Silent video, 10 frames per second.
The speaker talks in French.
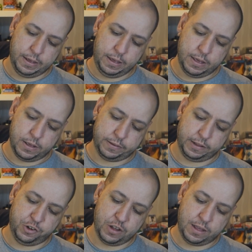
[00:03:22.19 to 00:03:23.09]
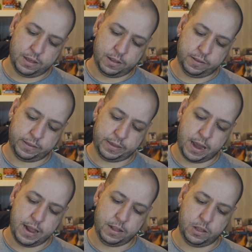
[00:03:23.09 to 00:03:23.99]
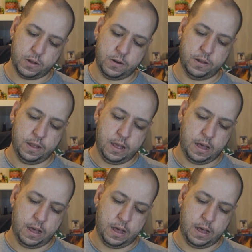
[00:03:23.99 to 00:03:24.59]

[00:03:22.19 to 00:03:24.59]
et euh, c'est Jack Skellington.